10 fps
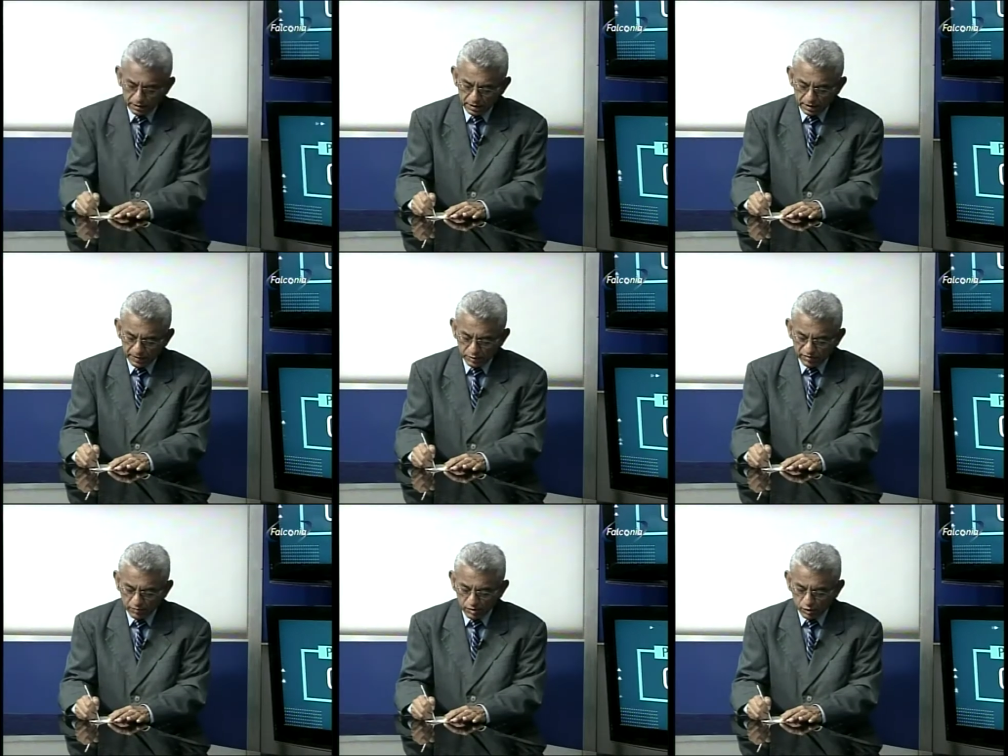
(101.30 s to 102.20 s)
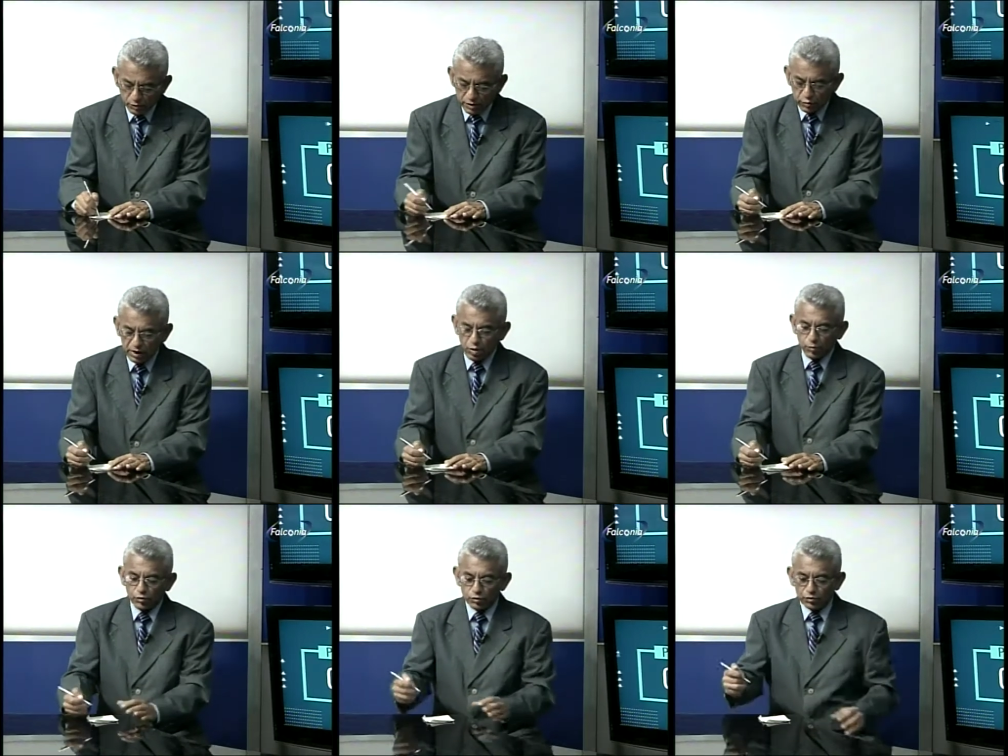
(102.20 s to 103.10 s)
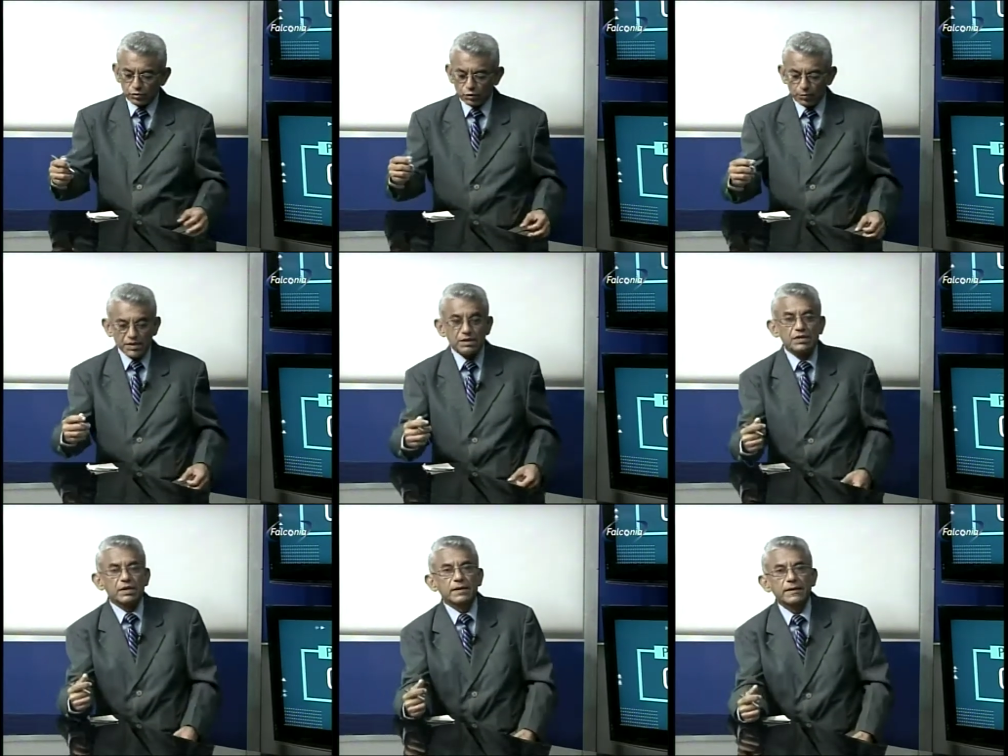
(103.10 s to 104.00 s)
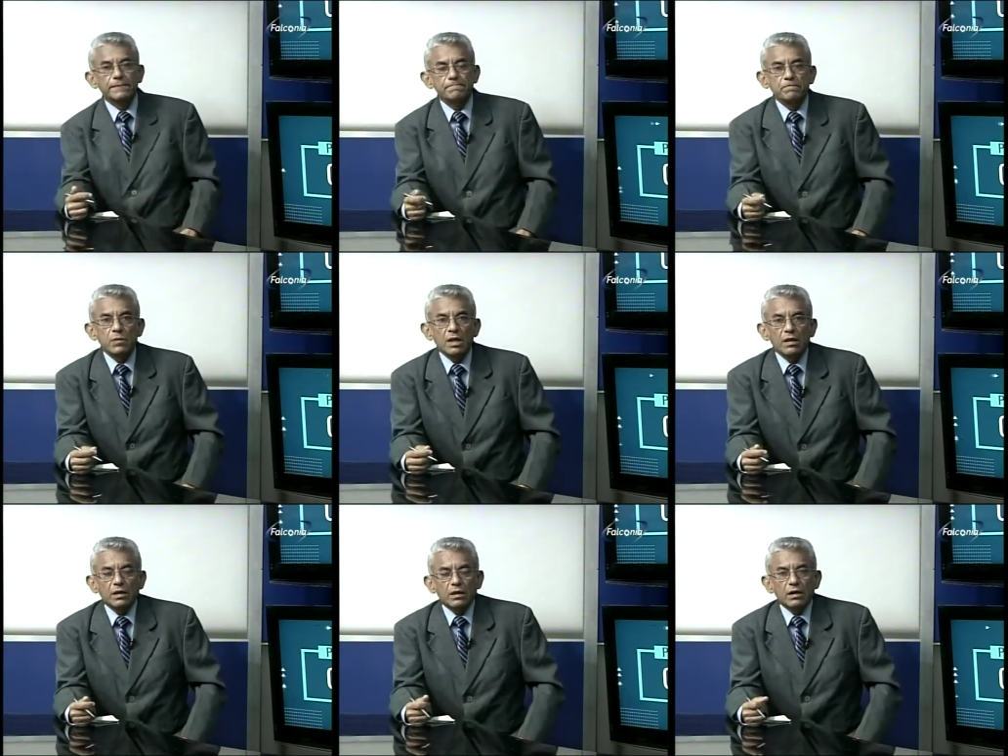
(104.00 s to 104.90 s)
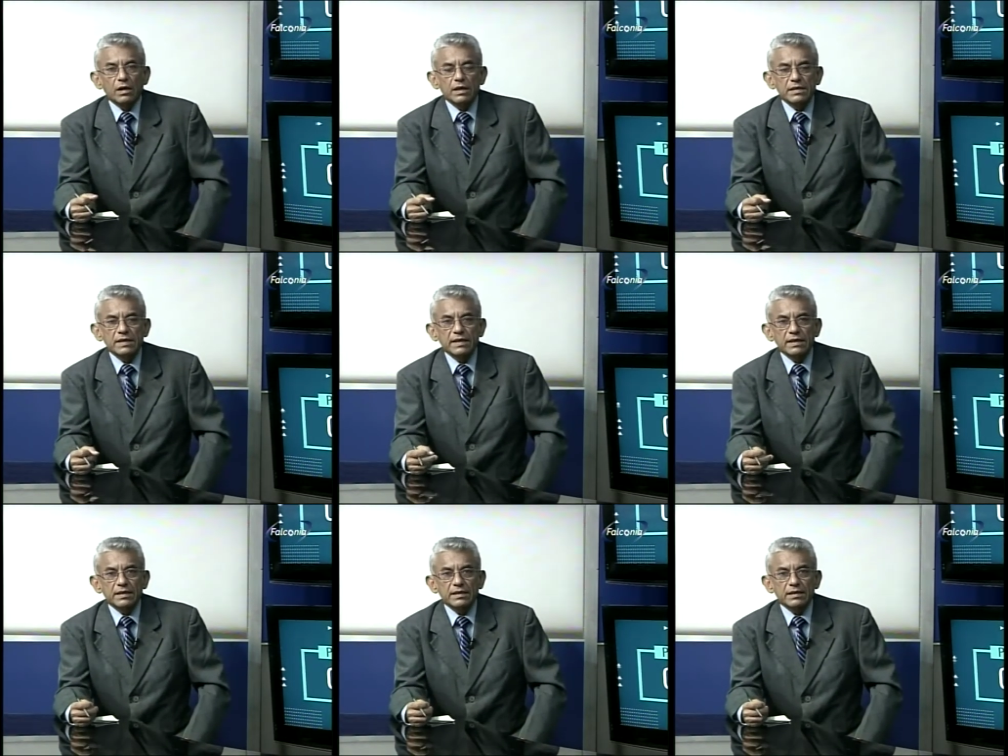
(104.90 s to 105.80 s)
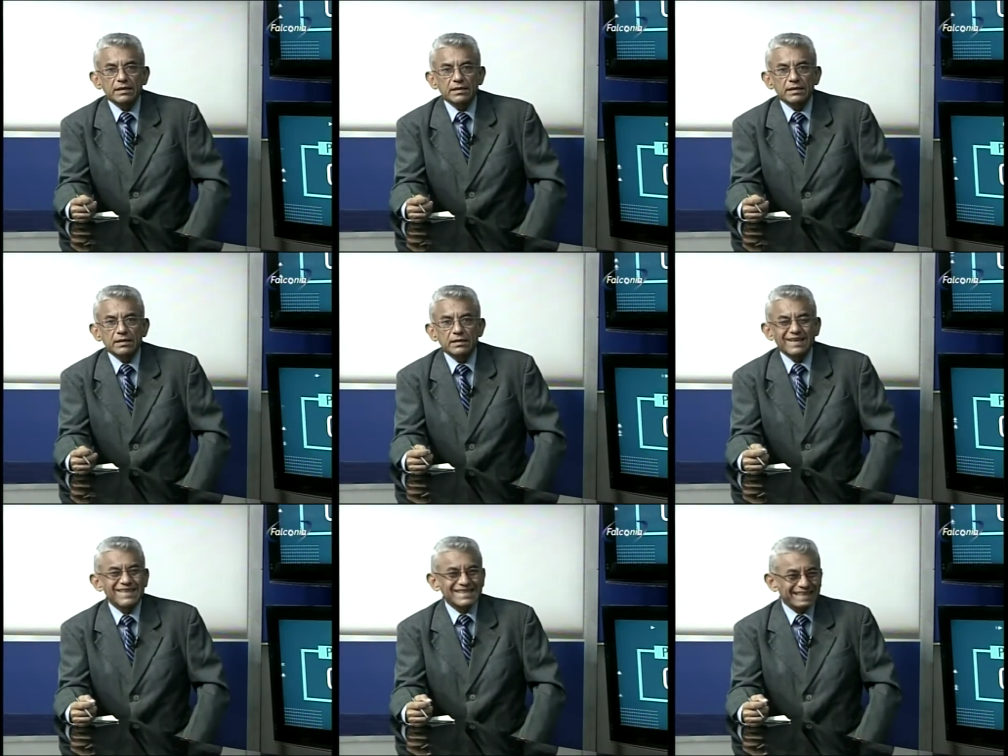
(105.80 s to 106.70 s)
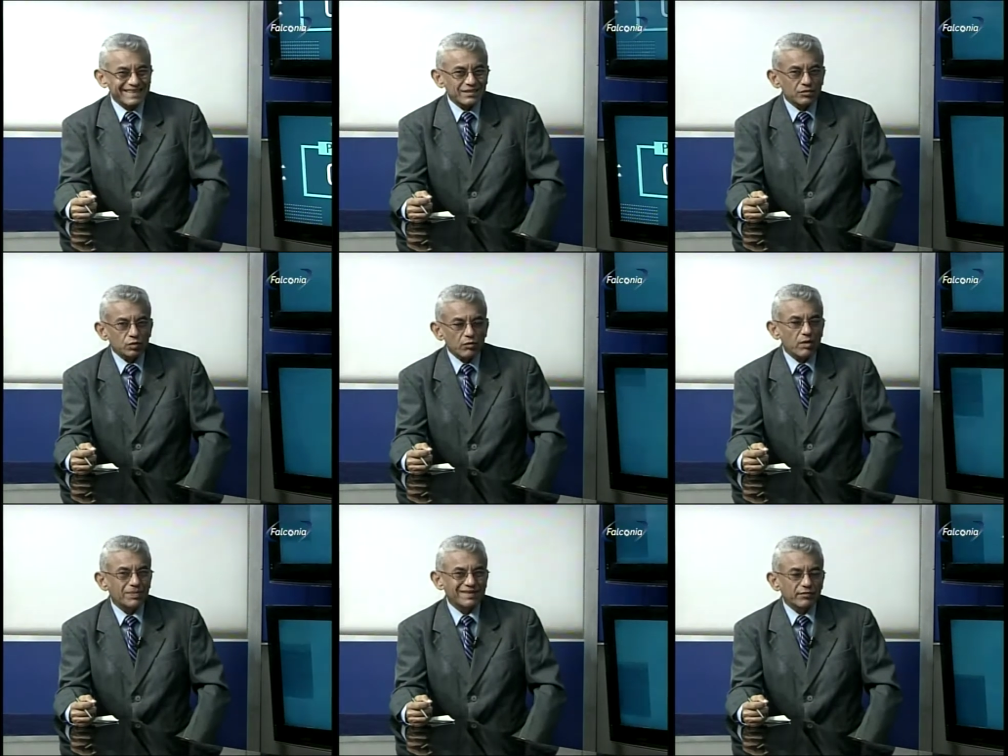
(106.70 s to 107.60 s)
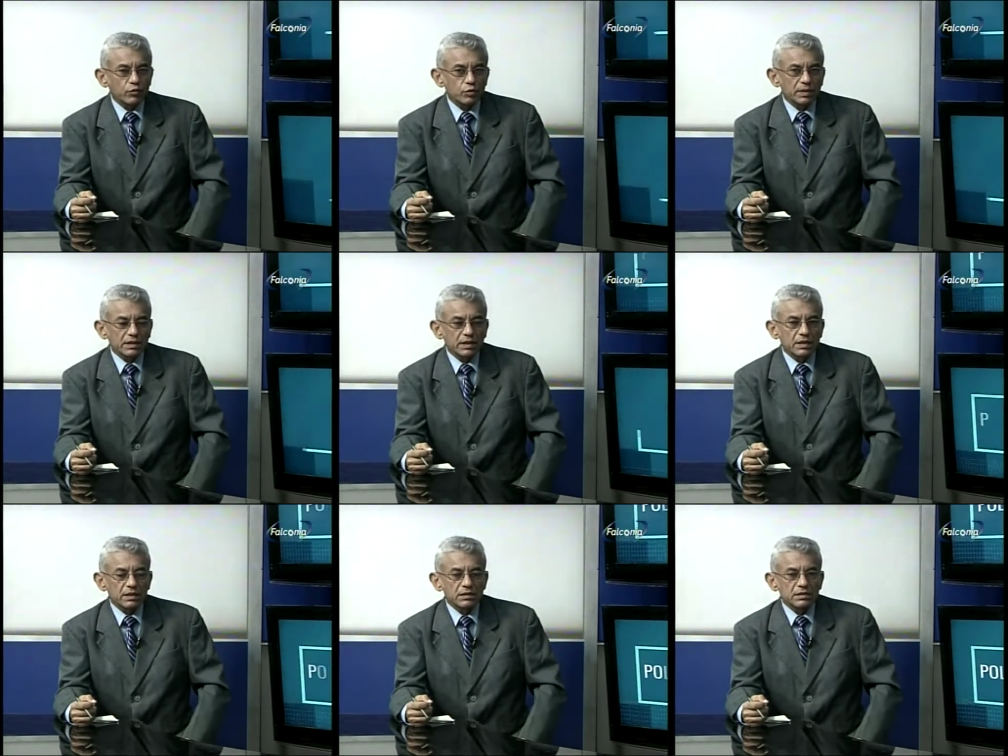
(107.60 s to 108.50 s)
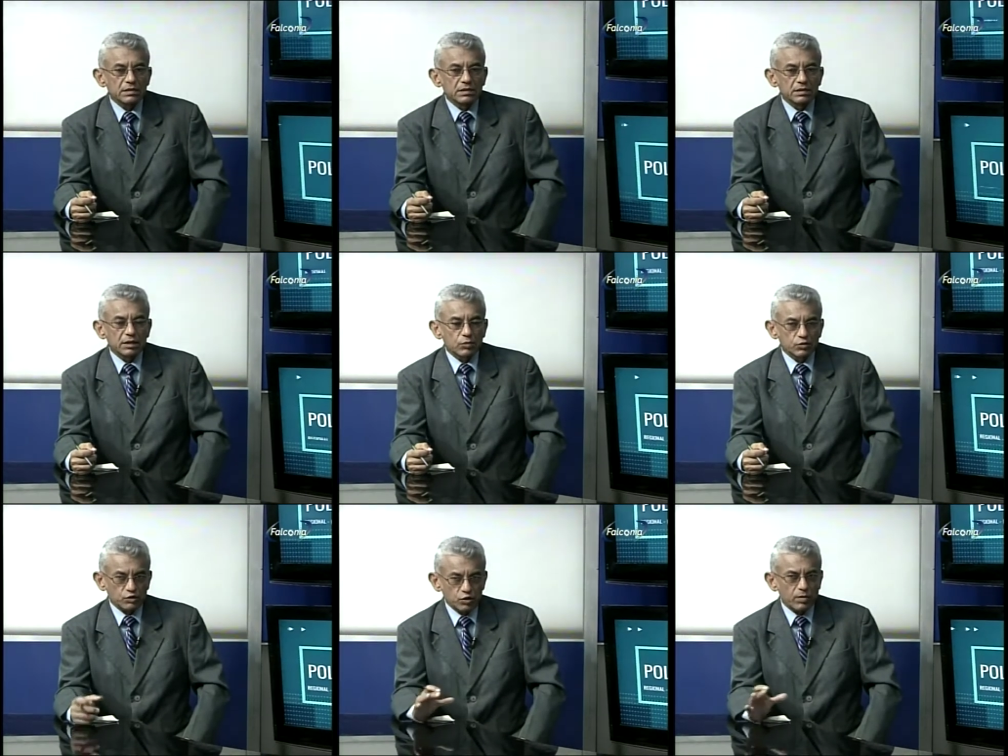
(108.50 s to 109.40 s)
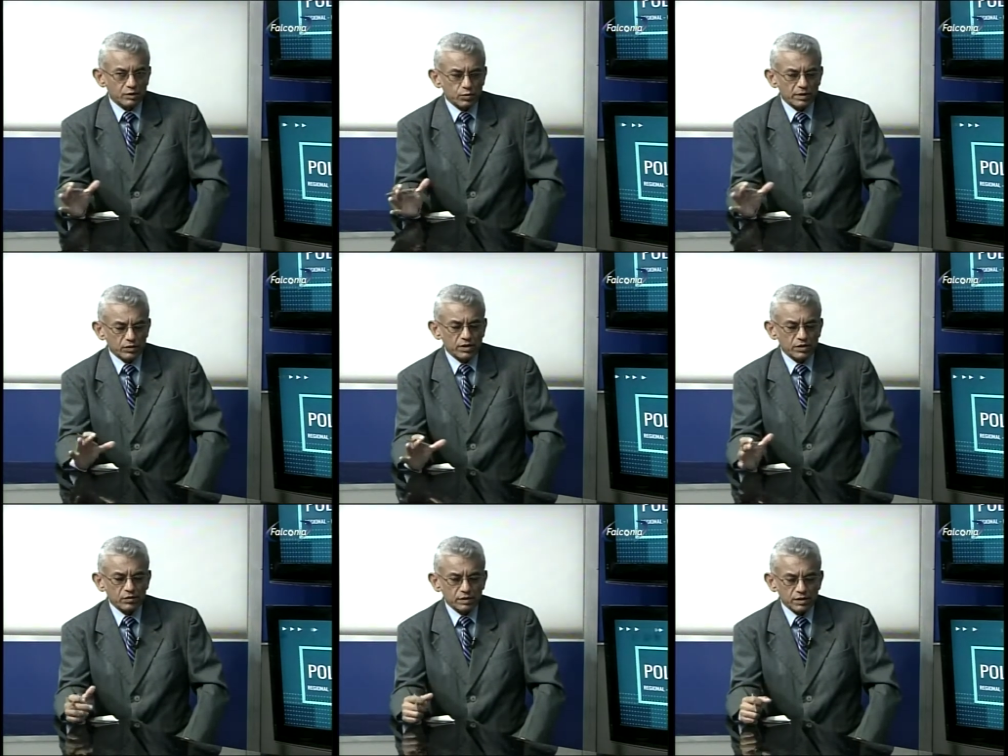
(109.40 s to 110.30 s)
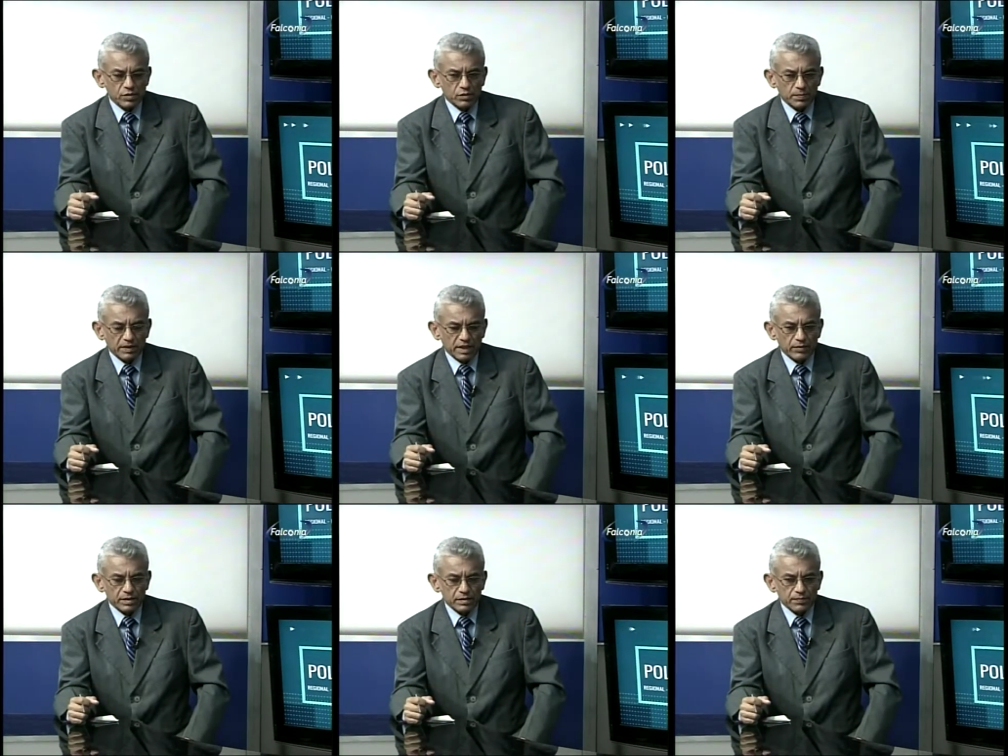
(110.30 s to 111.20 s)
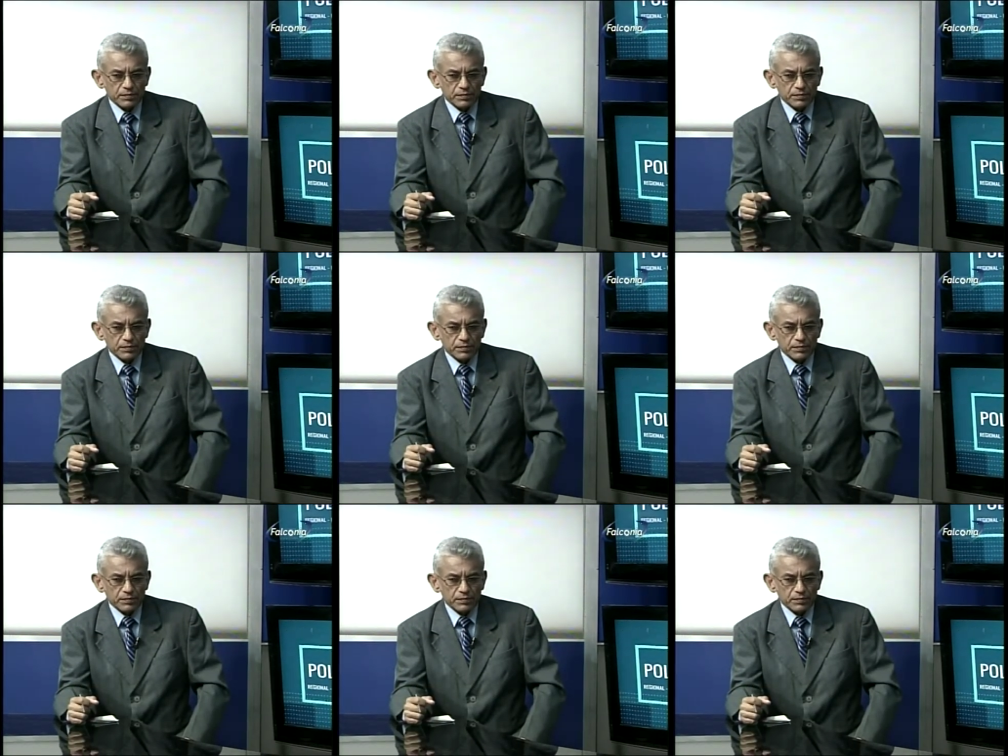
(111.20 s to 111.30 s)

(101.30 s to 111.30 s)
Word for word: aparece una información por ahí donde Leopoldo López dice que hay que relanzar una nueva plataforma de la, de oposición, más o menos esas, son las palabras.